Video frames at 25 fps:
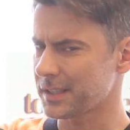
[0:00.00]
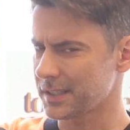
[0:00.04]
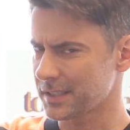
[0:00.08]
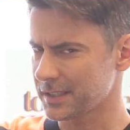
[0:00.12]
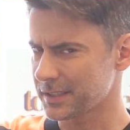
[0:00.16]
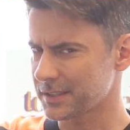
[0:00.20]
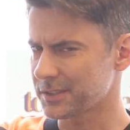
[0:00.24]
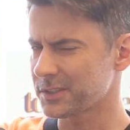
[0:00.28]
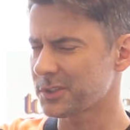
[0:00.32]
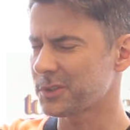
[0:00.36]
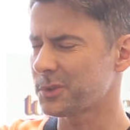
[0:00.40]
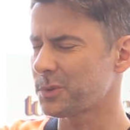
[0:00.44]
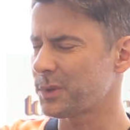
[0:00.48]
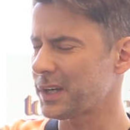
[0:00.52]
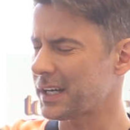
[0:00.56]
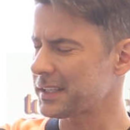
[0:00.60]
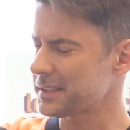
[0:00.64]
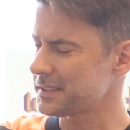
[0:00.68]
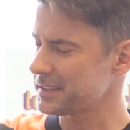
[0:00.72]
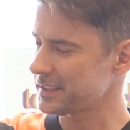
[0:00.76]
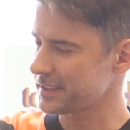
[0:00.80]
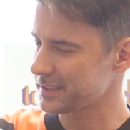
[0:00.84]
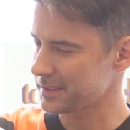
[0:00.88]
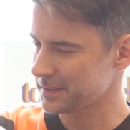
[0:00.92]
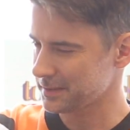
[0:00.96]
ale
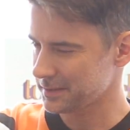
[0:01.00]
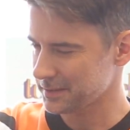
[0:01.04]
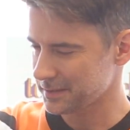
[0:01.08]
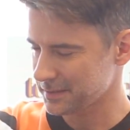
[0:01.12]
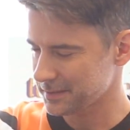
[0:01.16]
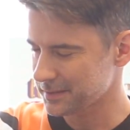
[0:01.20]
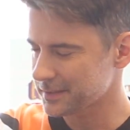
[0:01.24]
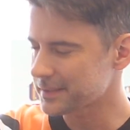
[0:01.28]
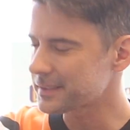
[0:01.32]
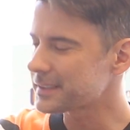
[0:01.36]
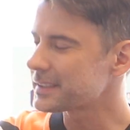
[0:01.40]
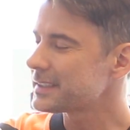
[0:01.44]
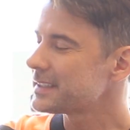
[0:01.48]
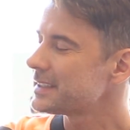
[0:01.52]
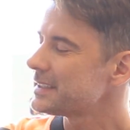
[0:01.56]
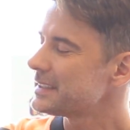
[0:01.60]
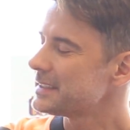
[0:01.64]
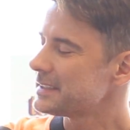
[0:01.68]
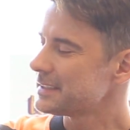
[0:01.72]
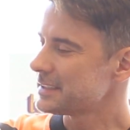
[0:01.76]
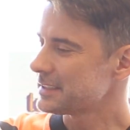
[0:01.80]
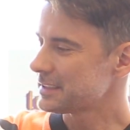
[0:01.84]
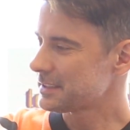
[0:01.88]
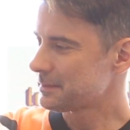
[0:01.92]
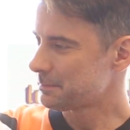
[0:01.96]
dokładnie
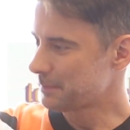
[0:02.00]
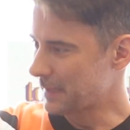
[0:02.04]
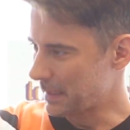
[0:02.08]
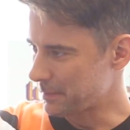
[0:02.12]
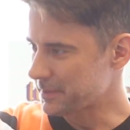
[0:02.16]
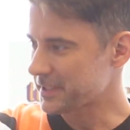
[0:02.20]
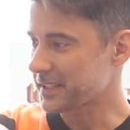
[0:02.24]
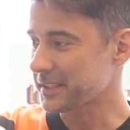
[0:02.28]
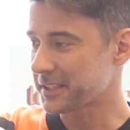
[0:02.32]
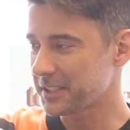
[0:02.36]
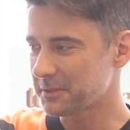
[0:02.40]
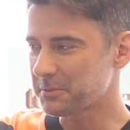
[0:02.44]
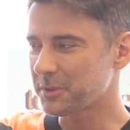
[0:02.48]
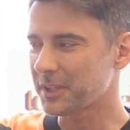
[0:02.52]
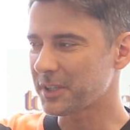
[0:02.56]
Mamy takich